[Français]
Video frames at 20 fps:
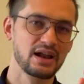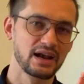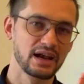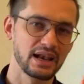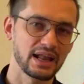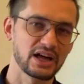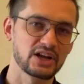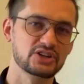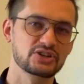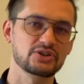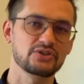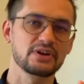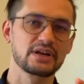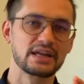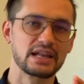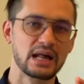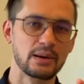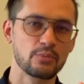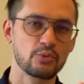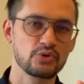L'argent
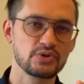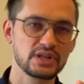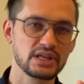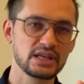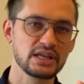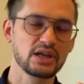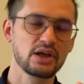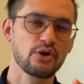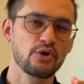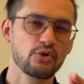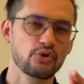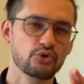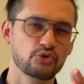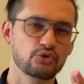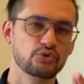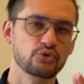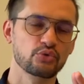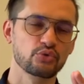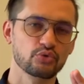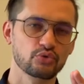et la monnaie
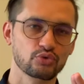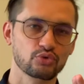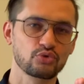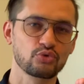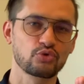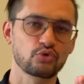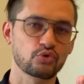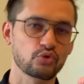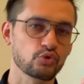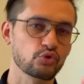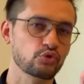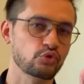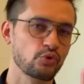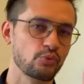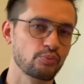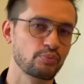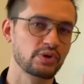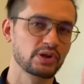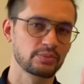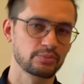sont deux choses
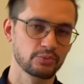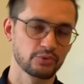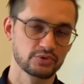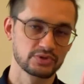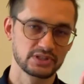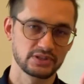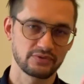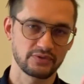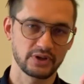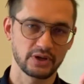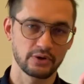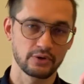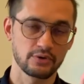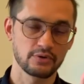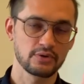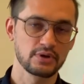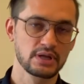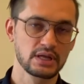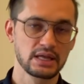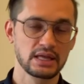complètement
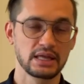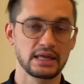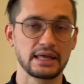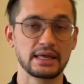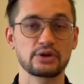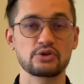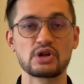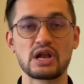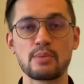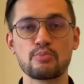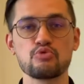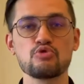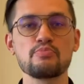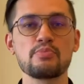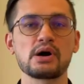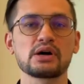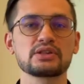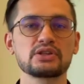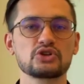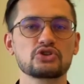différentes et que la
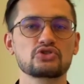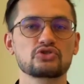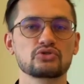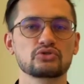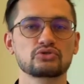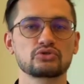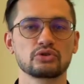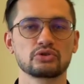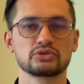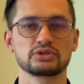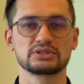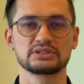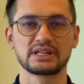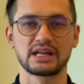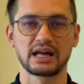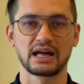plupart des gens tendent